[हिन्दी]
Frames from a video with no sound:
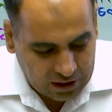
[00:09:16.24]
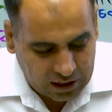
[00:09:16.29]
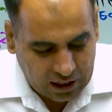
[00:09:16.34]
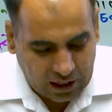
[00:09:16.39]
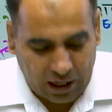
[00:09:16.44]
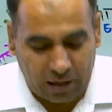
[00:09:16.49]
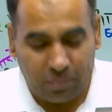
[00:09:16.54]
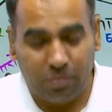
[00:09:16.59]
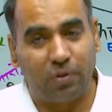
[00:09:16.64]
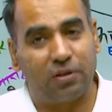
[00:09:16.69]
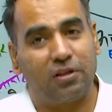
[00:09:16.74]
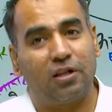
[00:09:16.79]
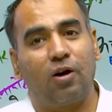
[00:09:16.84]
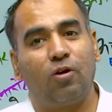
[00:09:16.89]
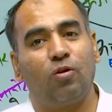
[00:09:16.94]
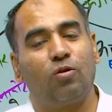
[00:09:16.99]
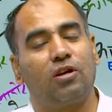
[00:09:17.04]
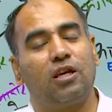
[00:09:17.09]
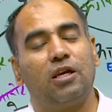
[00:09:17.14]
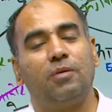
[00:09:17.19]
अब
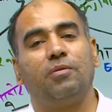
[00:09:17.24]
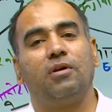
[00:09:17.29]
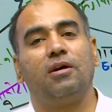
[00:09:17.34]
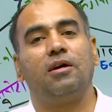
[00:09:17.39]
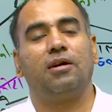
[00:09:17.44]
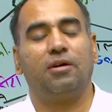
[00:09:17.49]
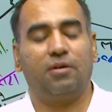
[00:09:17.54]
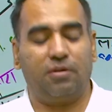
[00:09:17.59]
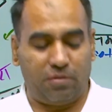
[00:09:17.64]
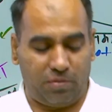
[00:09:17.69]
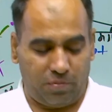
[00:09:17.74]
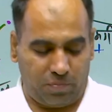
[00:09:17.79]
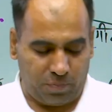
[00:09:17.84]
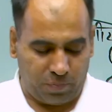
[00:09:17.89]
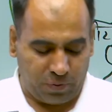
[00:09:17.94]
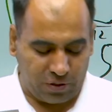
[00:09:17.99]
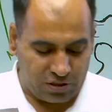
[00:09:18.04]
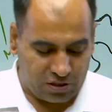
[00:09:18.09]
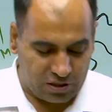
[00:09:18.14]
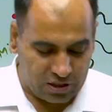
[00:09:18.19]
बताओ कि मैं
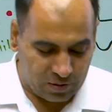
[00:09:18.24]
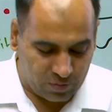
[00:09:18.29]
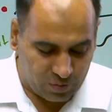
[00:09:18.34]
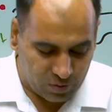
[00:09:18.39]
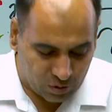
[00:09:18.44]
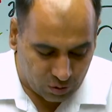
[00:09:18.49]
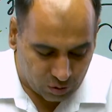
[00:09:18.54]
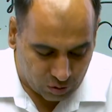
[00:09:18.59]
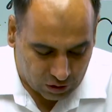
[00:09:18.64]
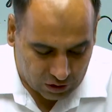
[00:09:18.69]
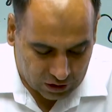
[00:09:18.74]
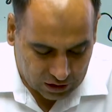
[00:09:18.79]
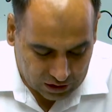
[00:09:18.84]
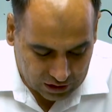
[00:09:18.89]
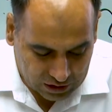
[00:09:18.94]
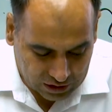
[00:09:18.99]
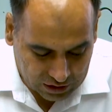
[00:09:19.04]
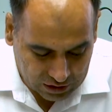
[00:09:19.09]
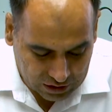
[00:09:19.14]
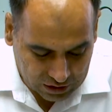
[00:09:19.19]
पश्चिम उत्तर
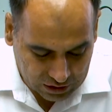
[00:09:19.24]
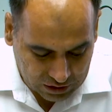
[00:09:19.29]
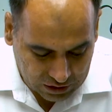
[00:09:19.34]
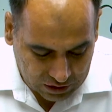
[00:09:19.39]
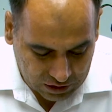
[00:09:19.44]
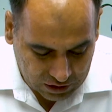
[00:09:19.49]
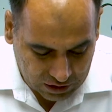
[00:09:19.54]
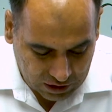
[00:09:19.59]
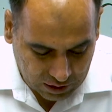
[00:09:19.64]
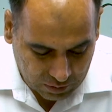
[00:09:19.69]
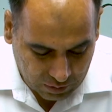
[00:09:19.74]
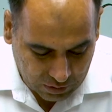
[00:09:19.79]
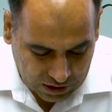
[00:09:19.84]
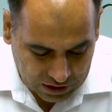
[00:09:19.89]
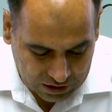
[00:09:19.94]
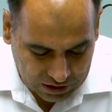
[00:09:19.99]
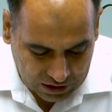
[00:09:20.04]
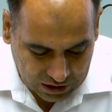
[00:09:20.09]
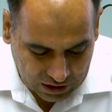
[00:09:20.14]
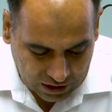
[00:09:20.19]
सीमा
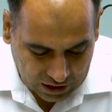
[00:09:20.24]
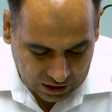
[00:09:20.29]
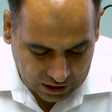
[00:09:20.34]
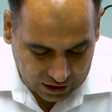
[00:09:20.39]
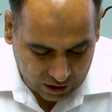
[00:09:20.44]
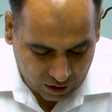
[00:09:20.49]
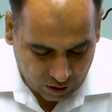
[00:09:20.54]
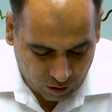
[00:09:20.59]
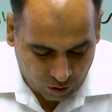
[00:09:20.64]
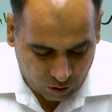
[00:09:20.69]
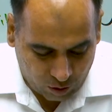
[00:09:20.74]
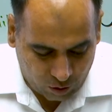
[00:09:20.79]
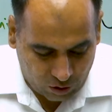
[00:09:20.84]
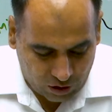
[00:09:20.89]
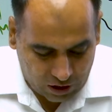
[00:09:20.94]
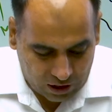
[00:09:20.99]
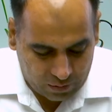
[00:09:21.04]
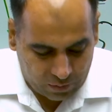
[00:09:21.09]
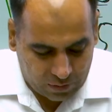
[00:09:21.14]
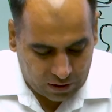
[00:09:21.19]
से आए लोगों
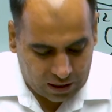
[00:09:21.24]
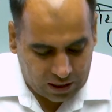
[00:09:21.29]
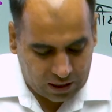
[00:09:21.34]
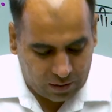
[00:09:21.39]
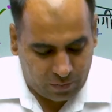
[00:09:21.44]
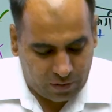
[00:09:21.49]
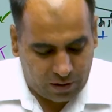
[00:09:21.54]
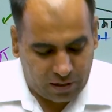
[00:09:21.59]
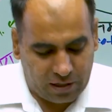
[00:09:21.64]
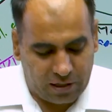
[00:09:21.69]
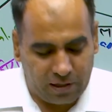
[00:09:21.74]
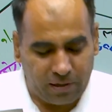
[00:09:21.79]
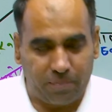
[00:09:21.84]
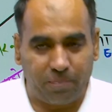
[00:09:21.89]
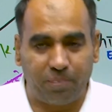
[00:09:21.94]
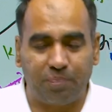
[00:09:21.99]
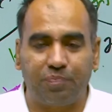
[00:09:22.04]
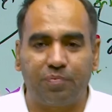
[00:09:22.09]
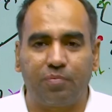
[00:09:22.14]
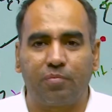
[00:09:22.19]
के बारे में
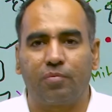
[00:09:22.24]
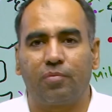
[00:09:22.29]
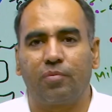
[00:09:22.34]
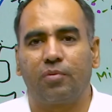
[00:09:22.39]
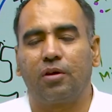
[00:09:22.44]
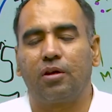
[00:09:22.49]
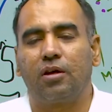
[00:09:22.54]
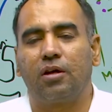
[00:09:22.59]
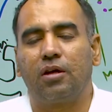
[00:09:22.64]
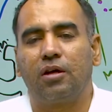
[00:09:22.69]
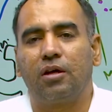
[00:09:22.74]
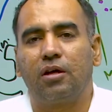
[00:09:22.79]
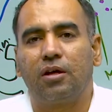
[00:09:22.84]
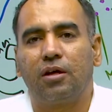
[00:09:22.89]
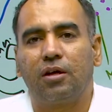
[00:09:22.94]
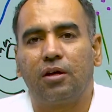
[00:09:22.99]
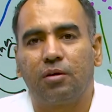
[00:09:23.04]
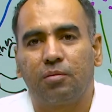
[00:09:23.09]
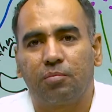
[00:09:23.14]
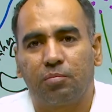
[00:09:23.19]

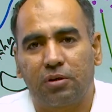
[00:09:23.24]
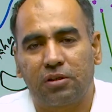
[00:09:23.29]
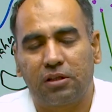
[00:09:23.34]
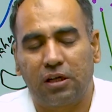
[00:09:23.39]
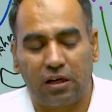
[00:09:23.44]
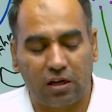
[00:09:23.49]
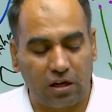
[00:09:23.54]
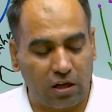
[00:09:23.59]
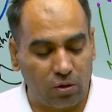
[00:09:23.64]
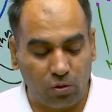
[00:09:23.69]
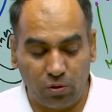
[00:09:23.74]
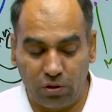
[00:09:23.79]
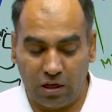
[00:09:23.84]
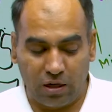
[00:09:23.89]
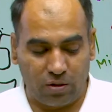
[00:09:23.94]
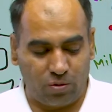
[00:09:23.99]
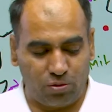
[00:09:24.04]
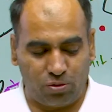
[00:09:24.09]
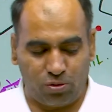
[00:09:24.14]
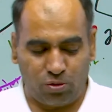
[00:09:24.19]
बता रहा हूँ या
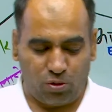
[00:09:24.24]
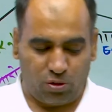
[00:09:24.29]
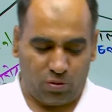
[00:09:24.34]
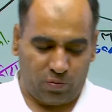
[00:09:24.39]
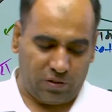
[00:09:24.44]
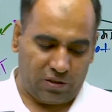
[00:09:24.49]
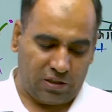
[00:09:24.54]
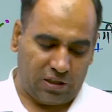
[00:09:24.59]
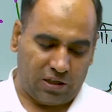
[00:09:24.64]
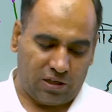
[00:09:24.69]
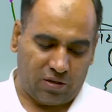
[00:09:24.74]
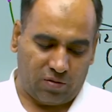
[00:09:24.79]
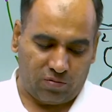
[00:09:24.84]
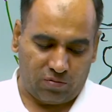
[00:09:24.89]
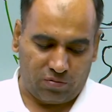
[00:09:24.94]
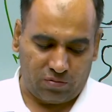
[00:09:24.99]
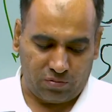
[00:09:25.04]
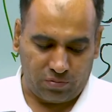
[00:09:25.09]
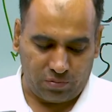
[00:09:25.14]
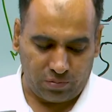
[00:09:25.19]
कुछ और बता रहा
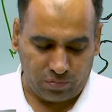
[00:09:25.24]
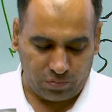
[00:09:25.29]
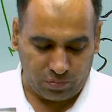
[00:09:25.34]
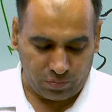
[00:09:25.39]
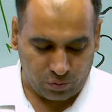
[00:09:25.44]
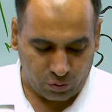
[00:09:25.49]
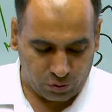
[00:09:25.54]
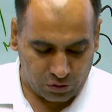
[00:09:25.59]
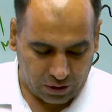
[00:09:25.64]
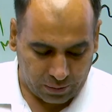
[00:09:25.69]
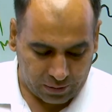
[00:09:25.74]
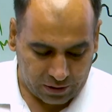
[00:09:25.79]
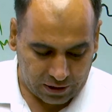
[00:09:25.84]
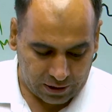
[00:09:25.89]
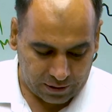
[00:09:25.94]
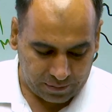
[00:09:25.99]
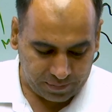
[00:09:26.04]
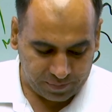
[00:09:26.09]
हूँ पूजा बेटा